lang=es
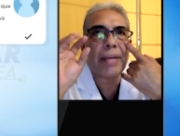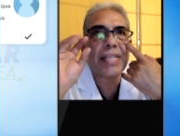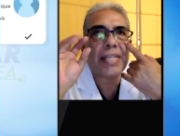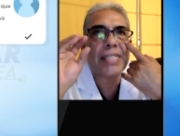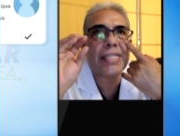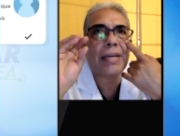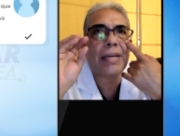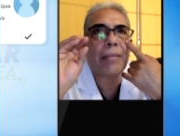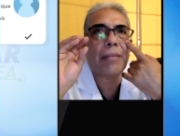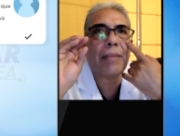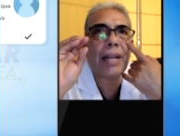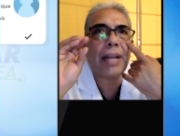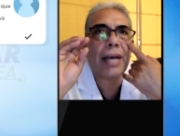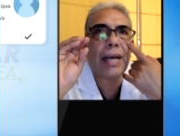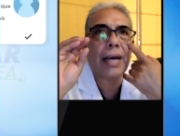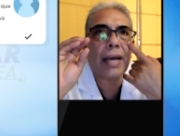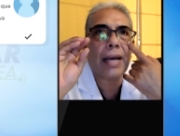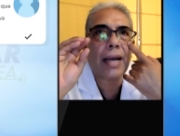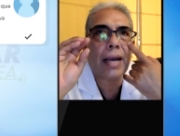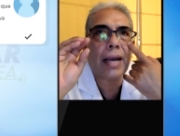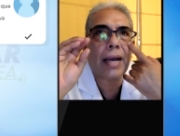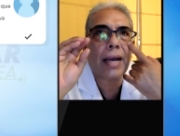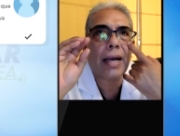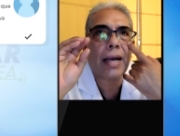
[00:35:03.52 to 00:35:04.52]
mancha
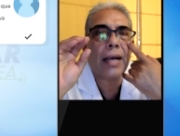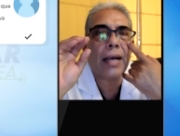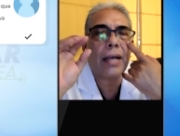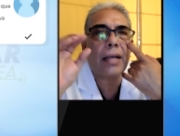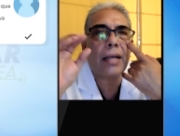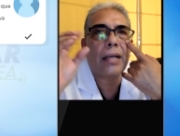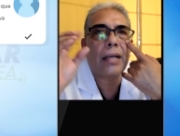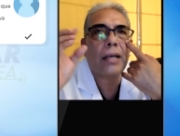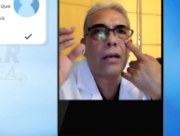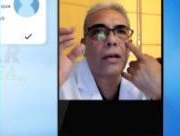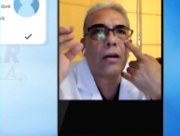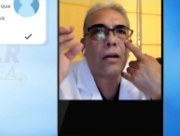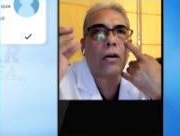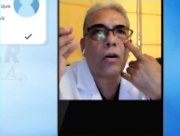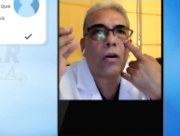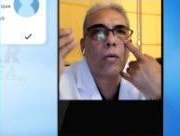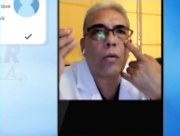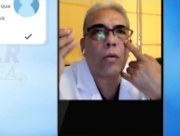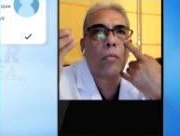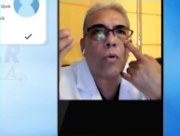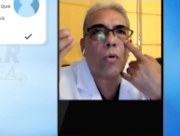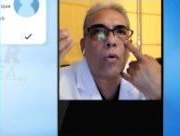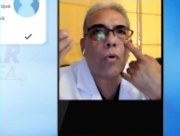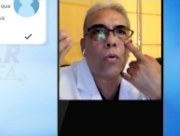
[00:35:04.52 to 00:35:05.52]
blanca,
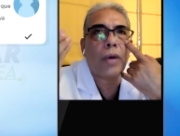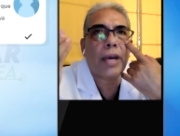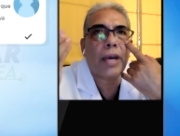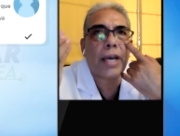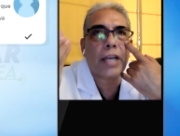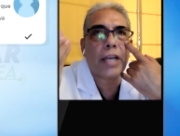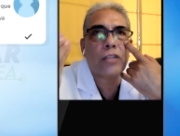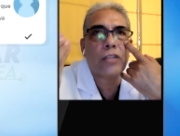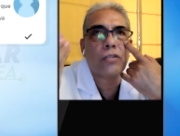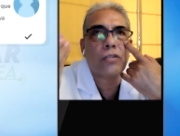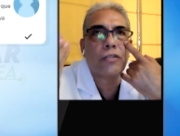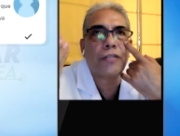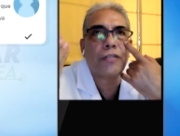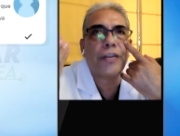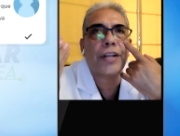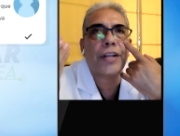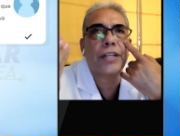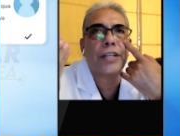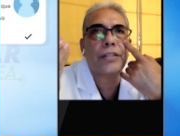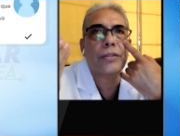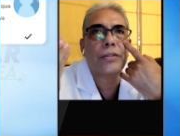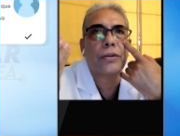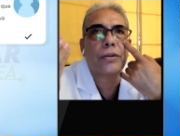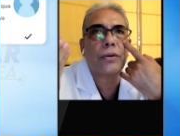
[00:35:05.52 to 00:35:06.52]
como un queso
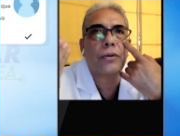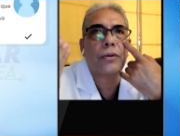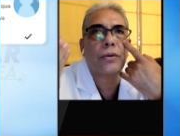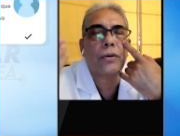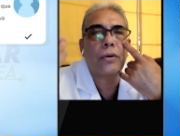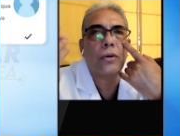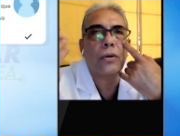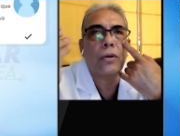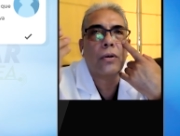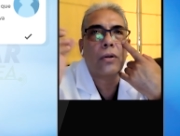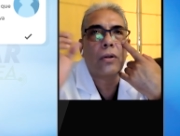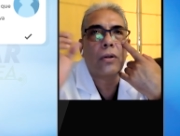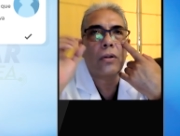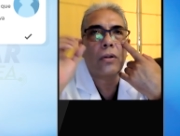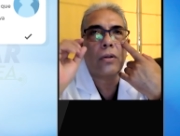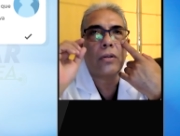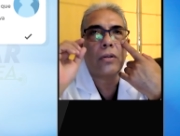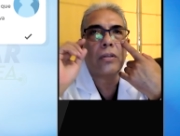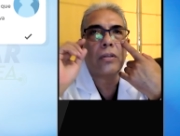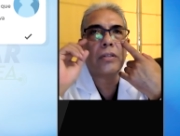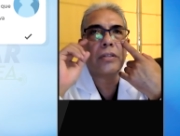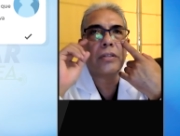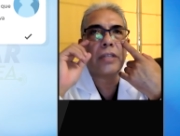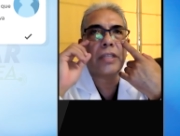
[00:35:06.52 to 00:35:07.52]
fresco,
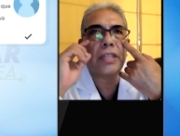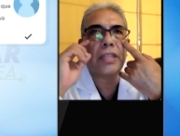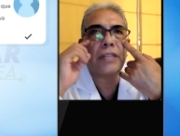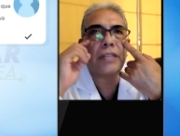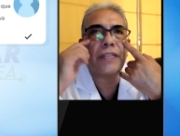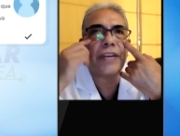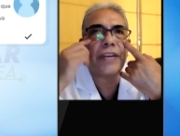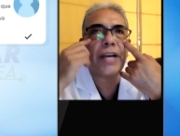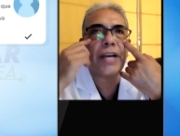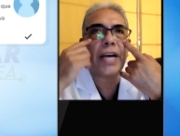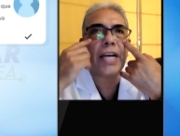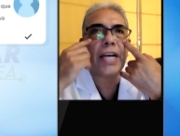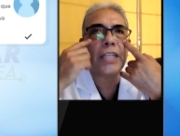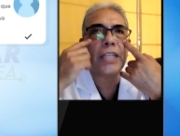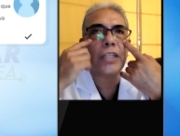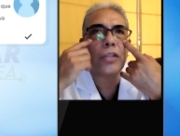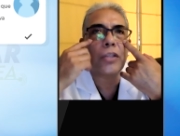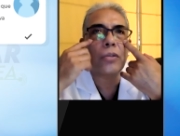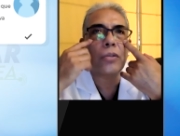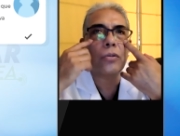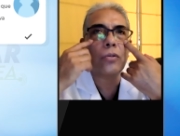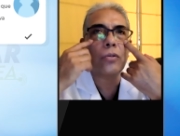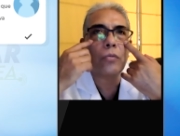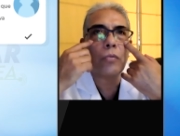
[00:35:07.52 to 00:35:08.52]
significa que
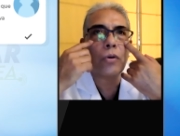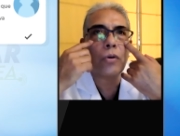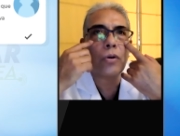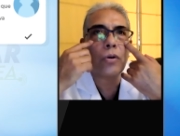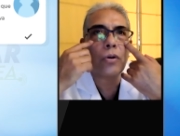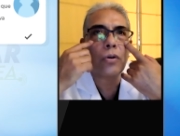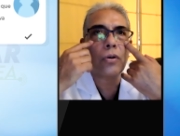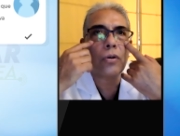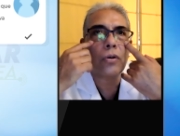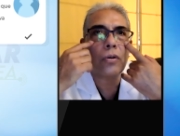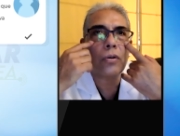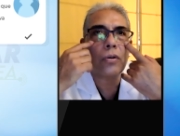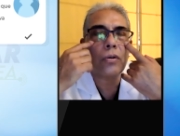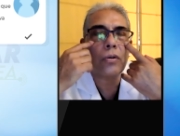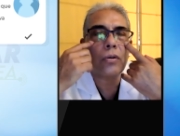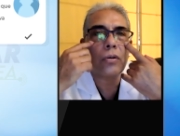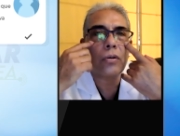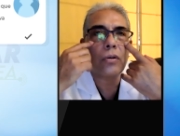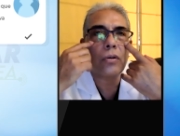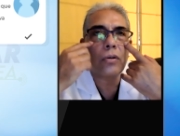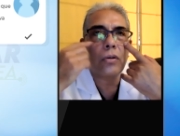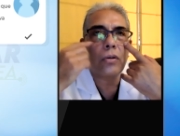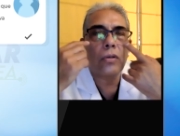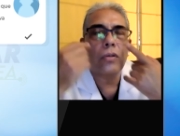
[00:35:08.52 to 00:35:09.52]
tiene un tumor.
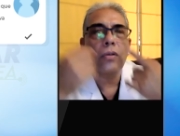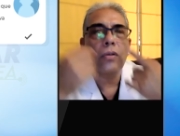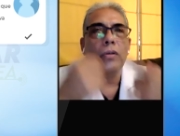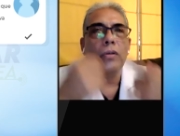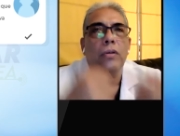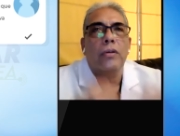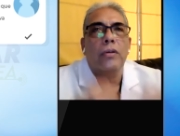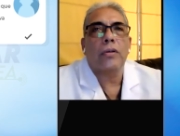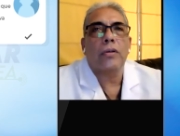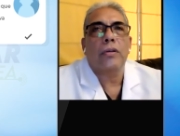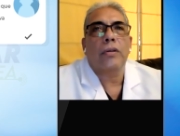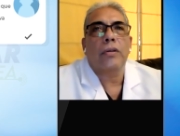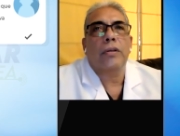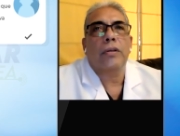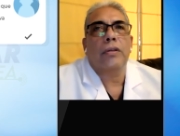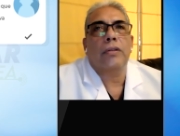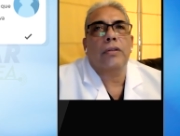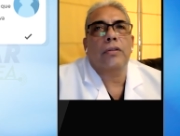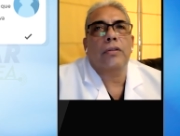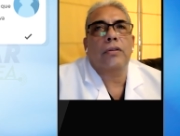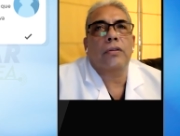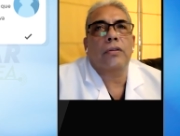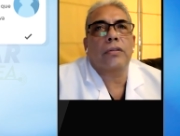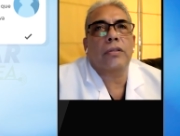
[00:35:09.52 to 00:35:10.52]

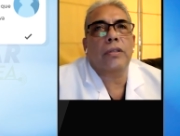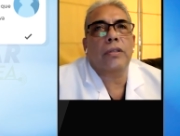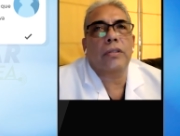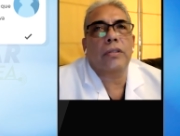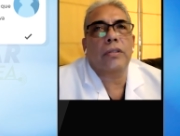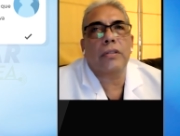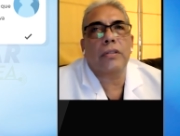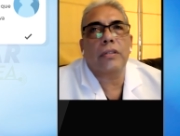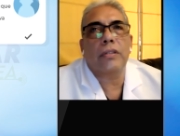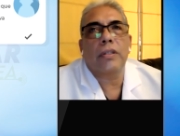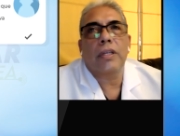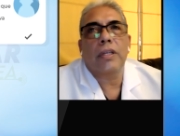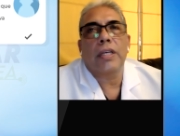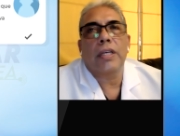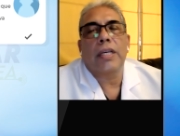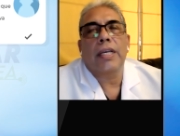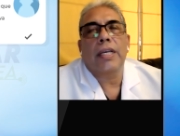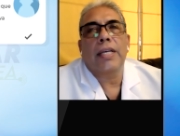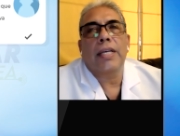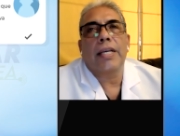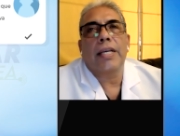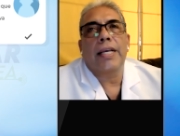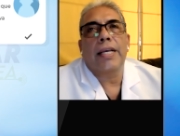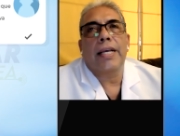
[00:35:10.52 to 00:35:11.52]
Entonces,
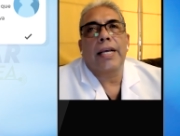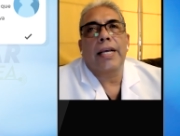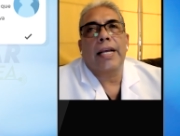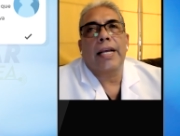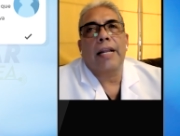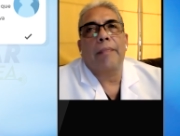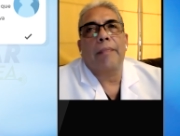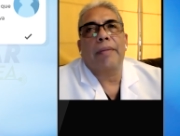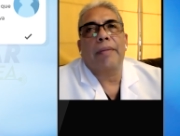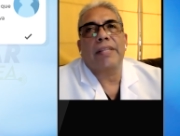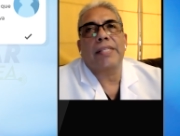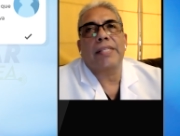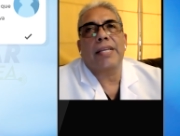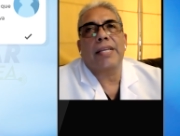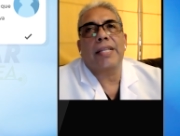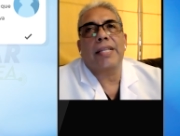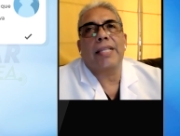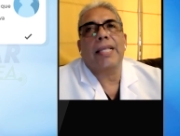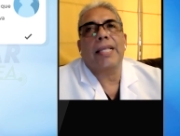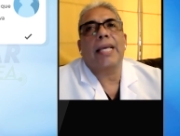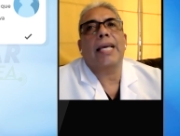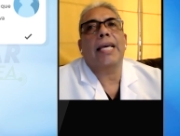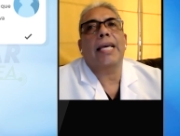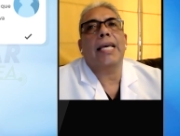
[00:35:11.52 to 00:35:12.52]
el
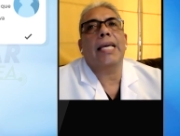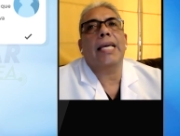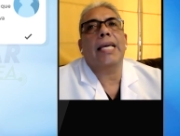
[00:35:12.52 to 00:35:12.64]
paciente